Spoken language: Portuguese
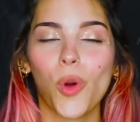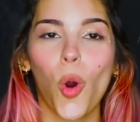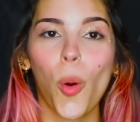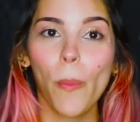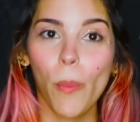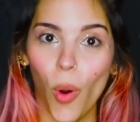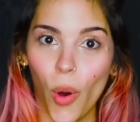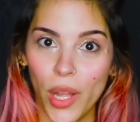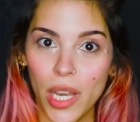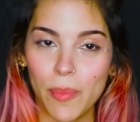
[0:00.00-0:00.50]

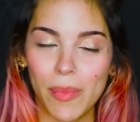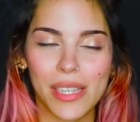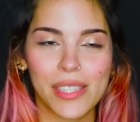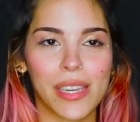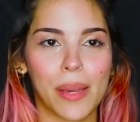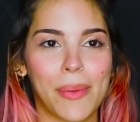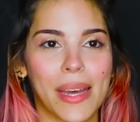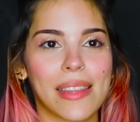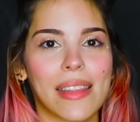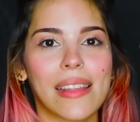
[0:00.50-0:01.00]
homônima
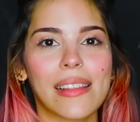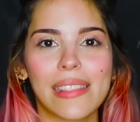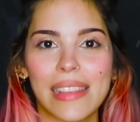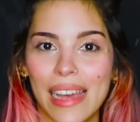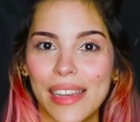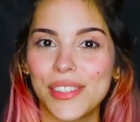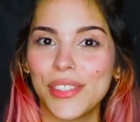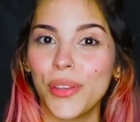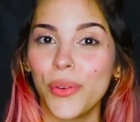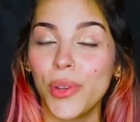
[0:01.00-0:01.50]
chamada The
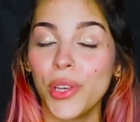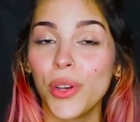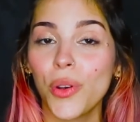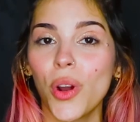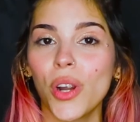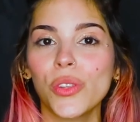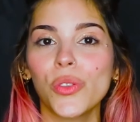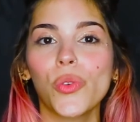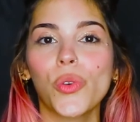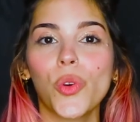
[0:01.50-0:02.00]
Last
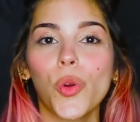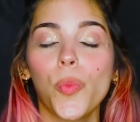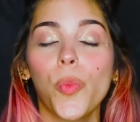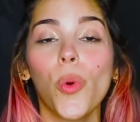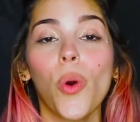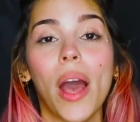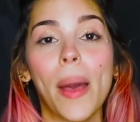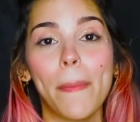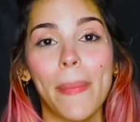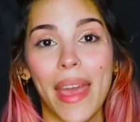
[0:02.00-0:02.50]
Unicorn do
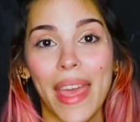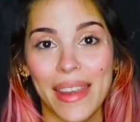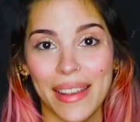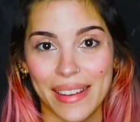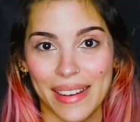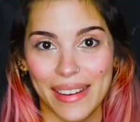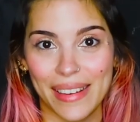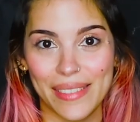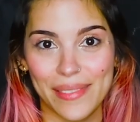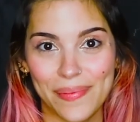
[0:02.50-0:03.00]
grupo
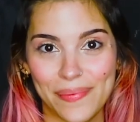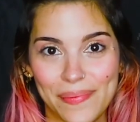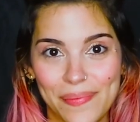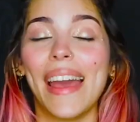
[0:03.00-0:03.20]
América.